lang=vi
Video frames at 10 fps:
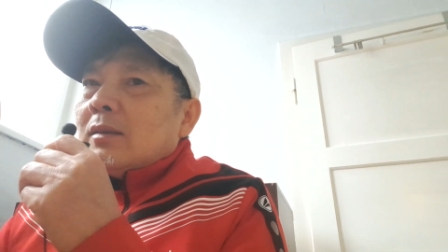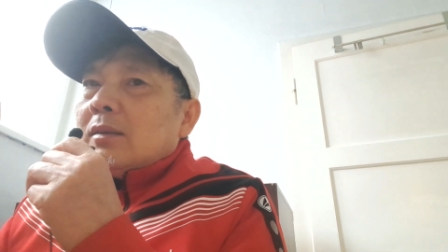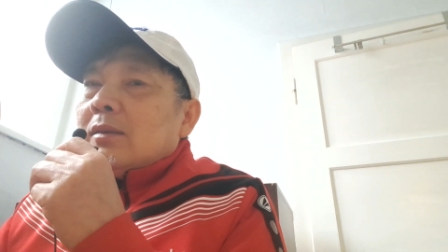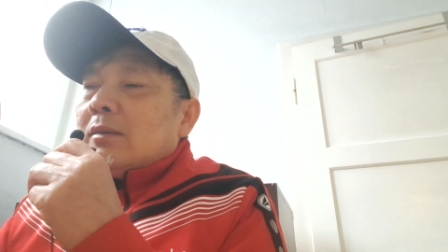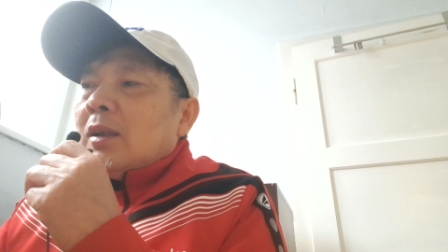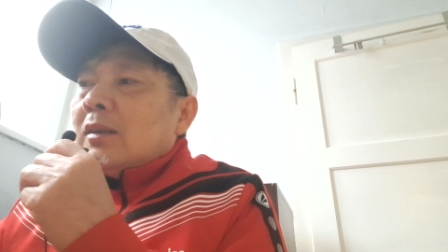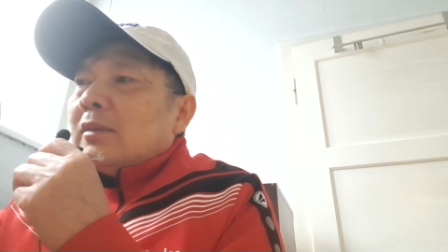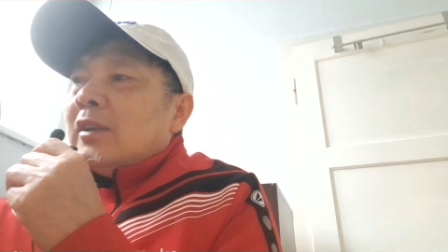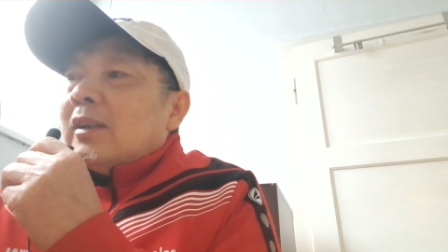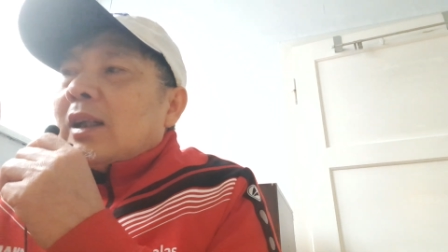Vâng. ừ
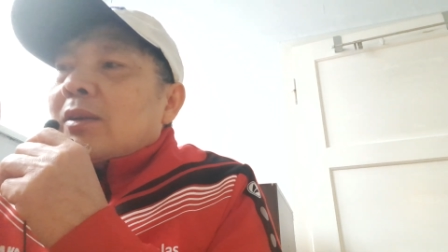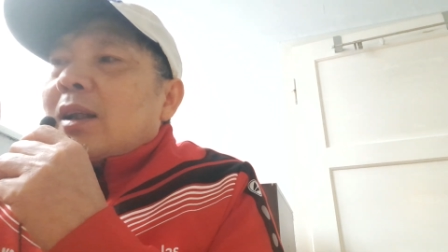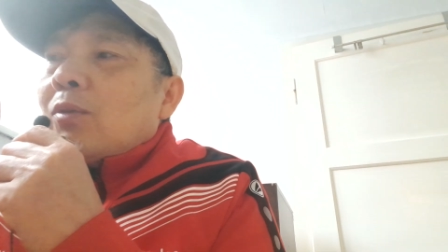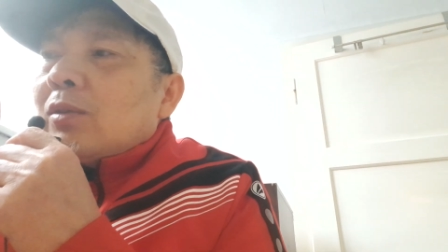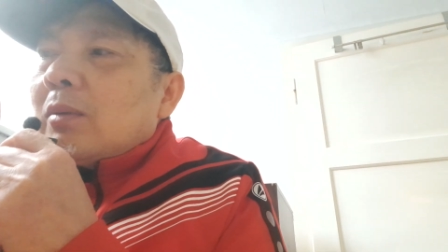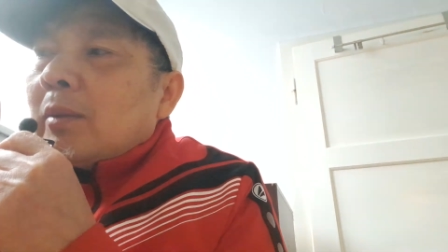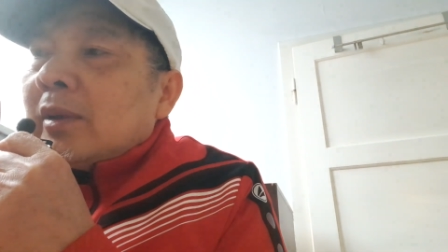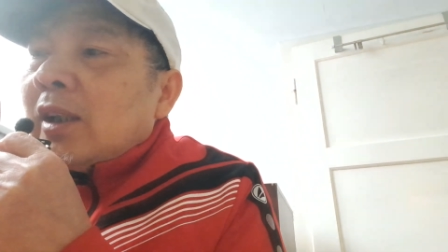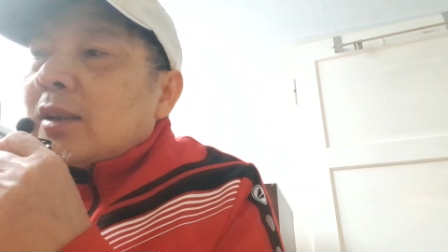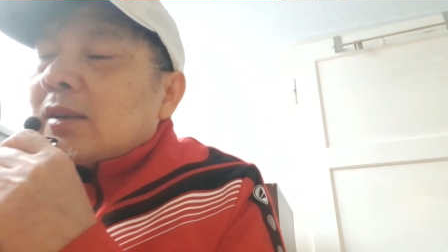dựa vào cái câu của nó mà
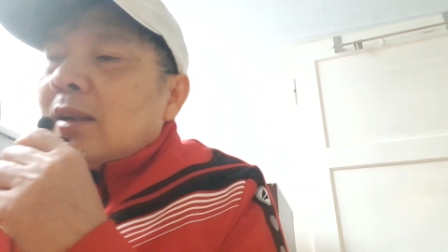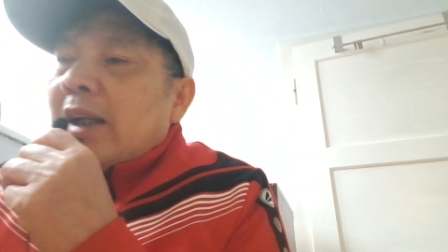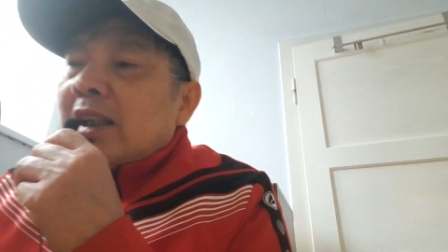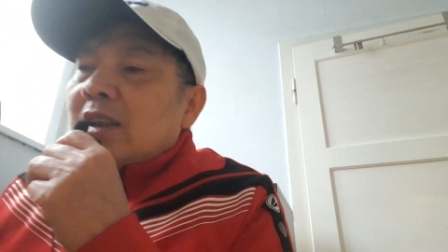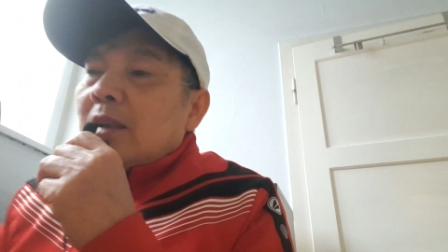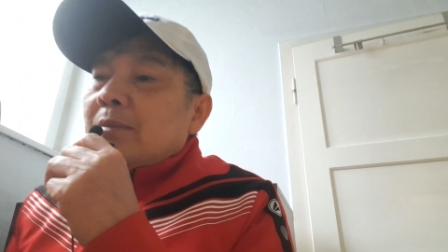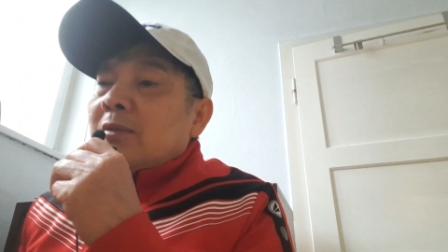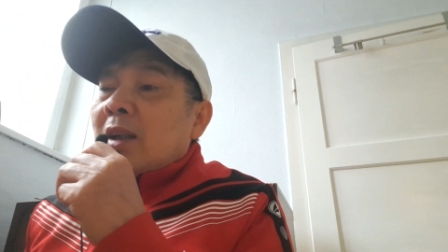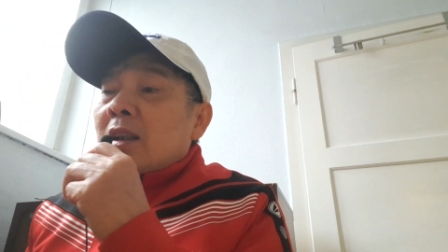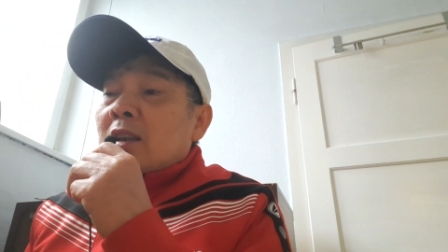mình dịch cái từ escape
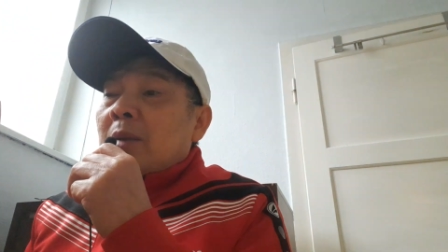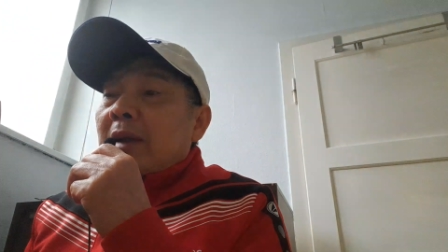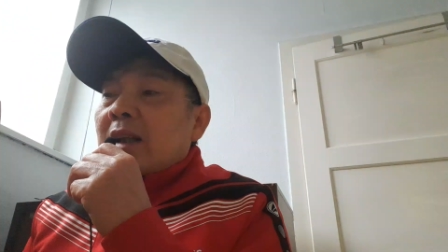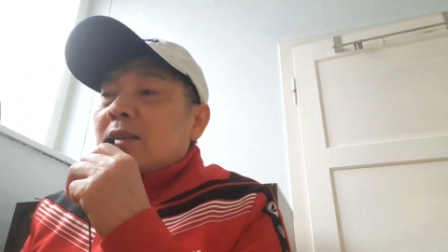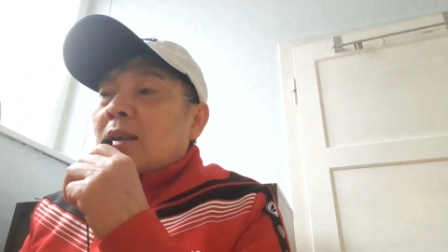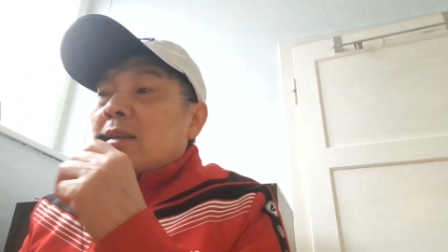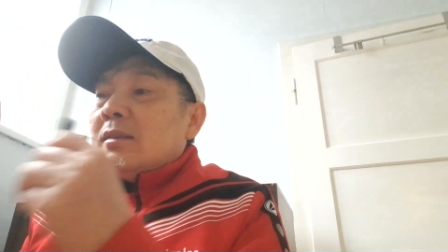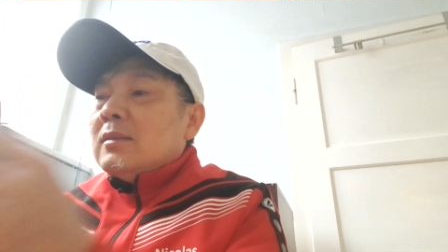hoặc là kiếp s ha